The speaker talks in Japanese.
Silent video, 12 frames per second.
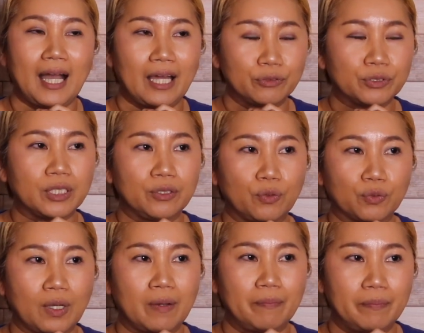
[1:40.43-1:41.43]
あるっていうこ
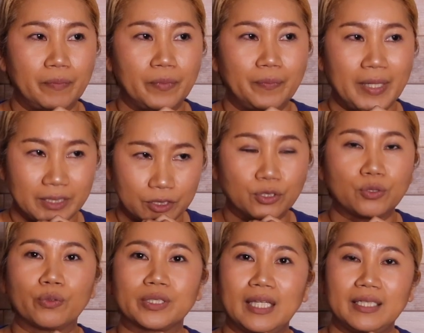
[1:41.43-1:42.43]
とはまず
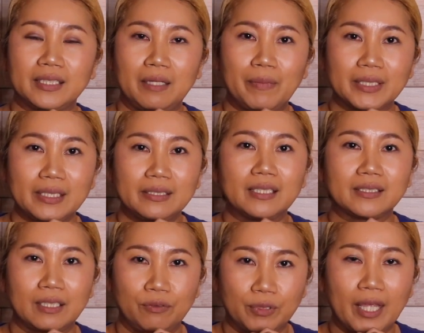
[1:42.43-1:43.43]
想定してませんでし
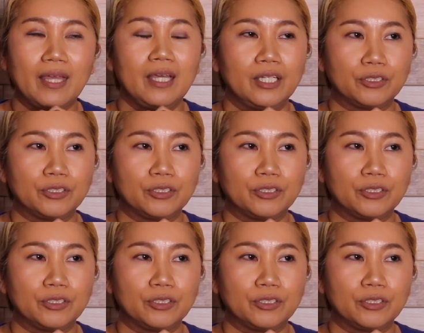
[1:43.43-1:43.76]
たので